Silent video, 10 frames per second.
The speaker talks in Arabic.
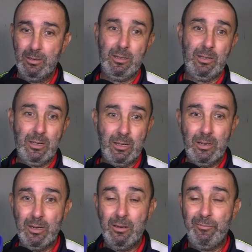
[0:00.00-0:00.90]

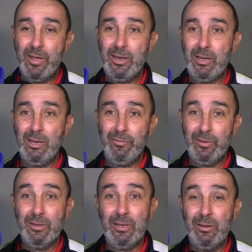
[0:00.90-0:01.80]
آه، فريق اللي
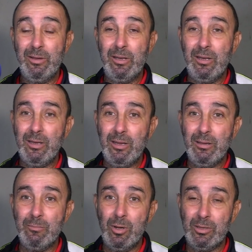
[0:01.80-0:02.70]

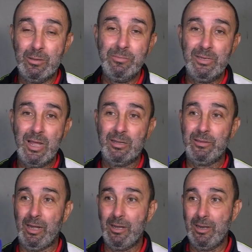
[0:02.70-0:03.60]
اللي معتمدين
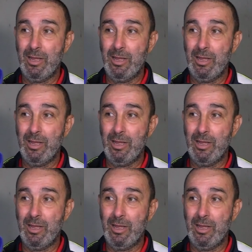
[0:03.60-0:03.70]
اكثر على